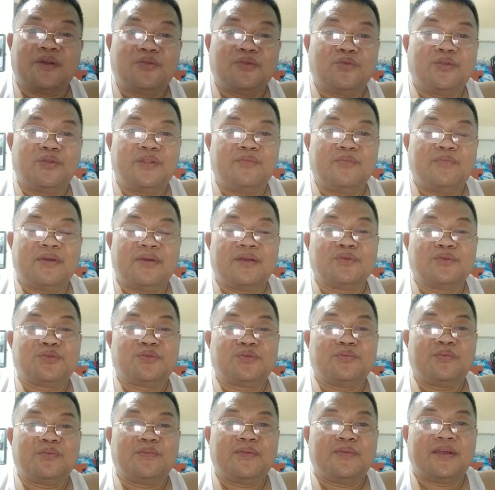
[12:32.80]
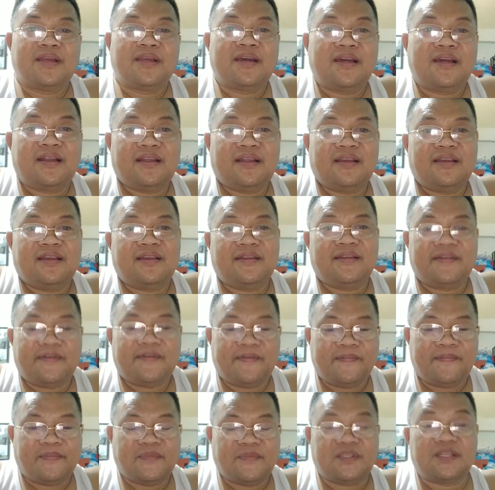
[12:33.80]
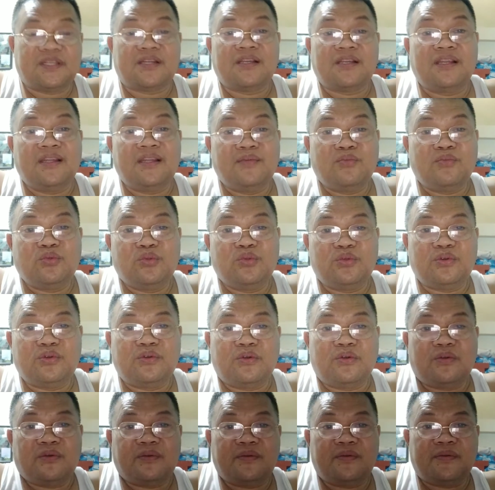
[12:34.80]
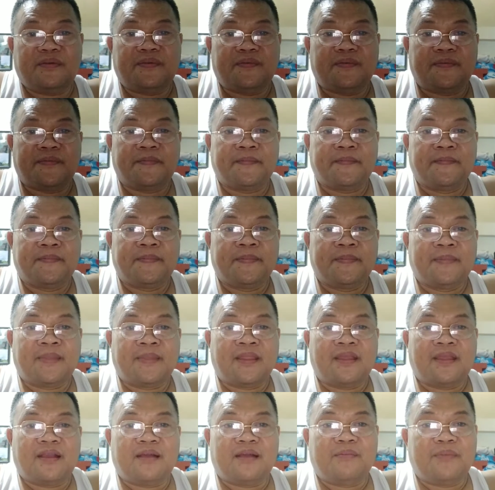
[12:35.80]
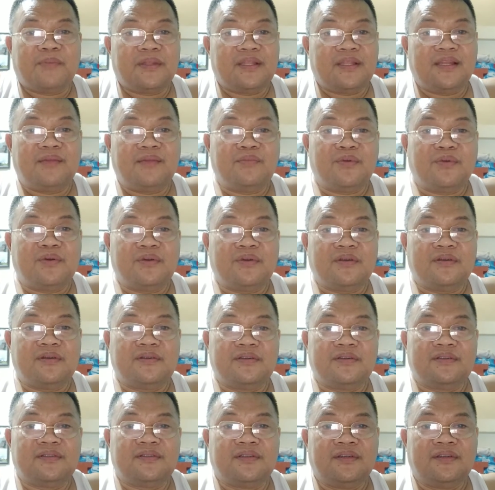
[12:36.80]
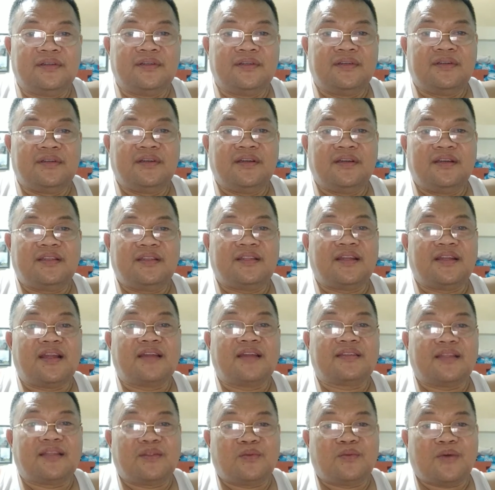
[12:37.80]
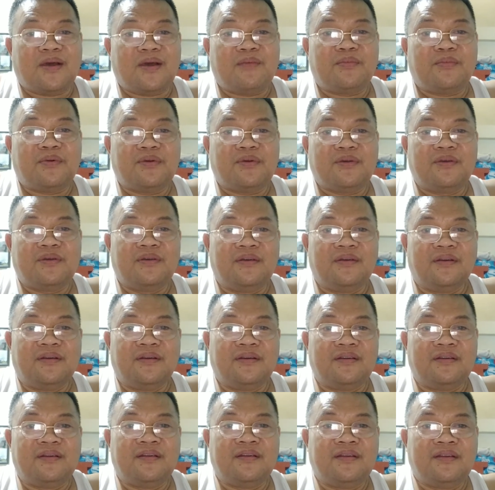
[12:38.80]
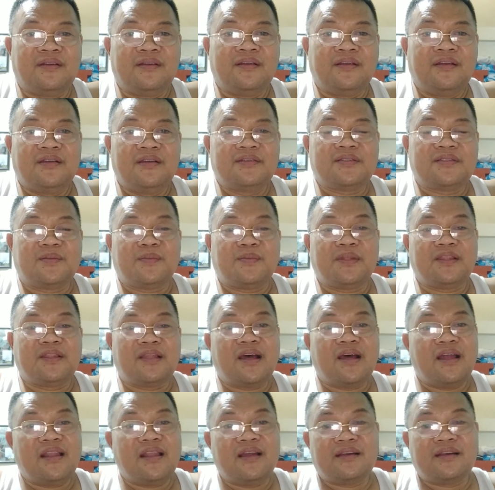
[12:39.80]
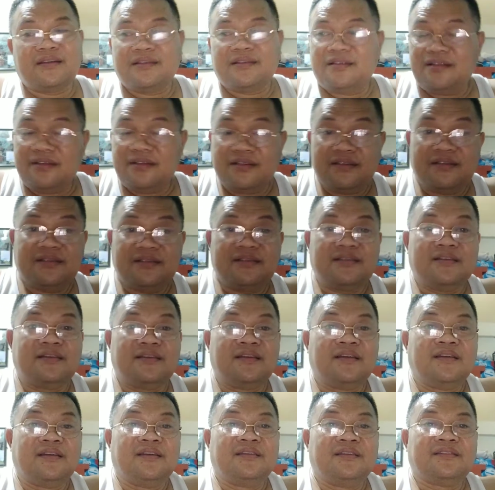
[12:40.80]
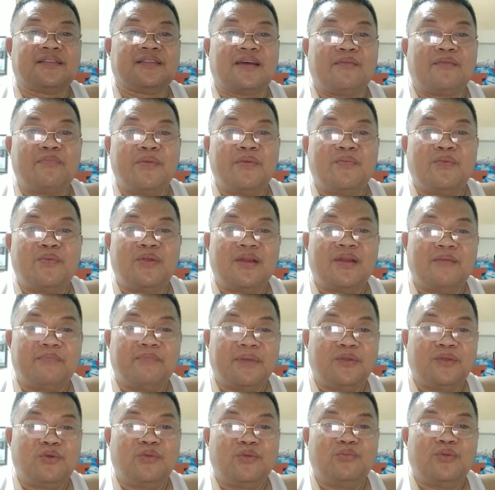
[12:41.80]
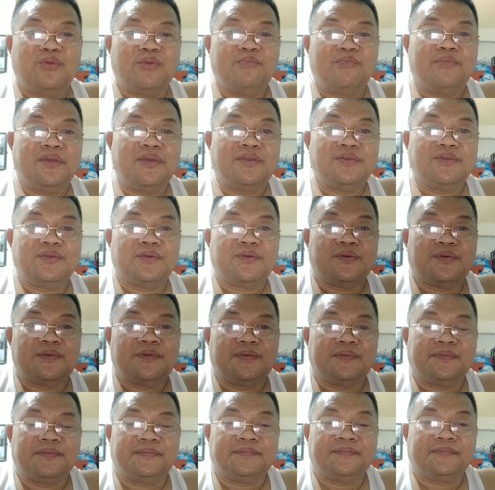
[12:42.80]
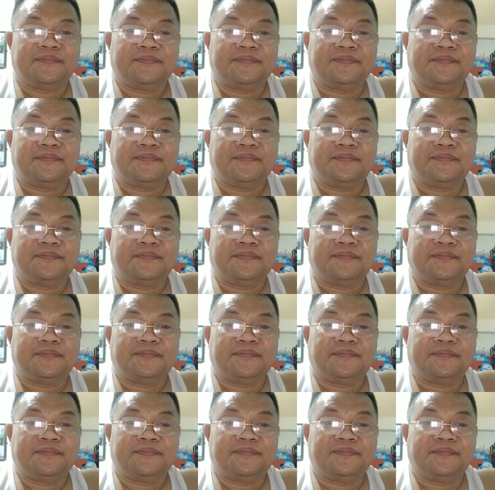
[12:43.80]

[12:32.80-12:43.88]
So, ganun din ba gusto mo mangyari? Sarili mong dugo, kapatid mo, itinatatwa mo. Samantalang, sabi mo, napanood mo ang video